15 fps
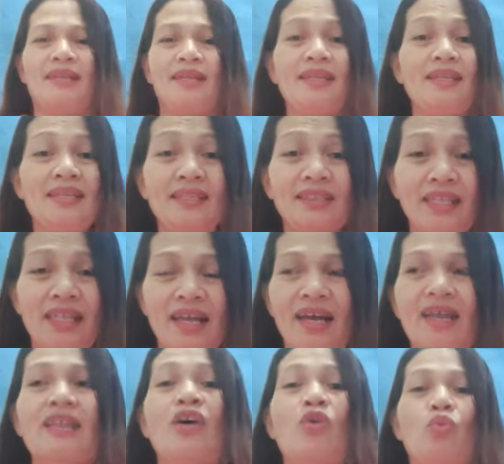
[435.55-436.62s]
Hindi
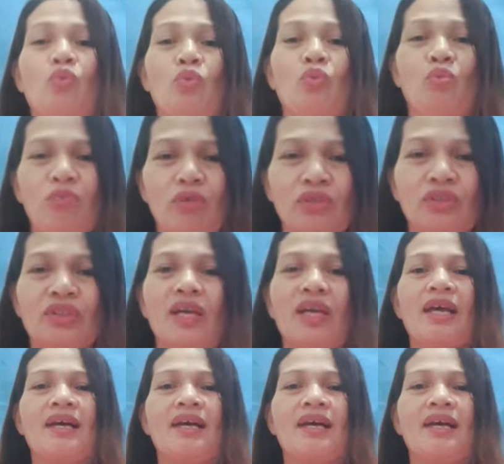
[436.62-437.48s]
sila nauubos